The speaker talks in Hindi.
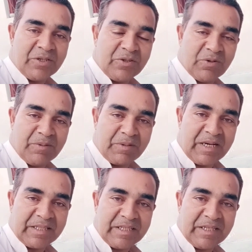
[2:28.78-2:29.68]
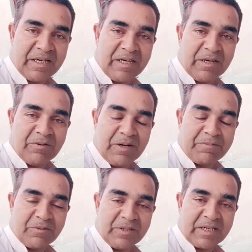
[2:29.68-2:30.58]
जो हम खाते हैं आओ
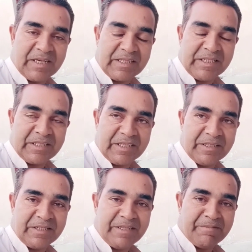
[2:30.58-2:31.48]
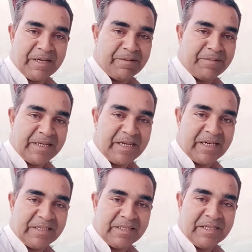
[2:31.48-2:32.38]
आपको दिखाते हैं थंदड़ी में हमने
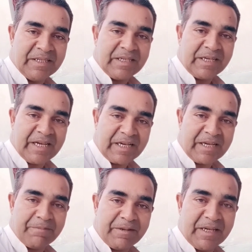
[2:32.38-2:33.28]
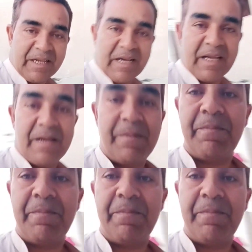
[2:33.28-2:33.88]
आज क्या क्या बनाया है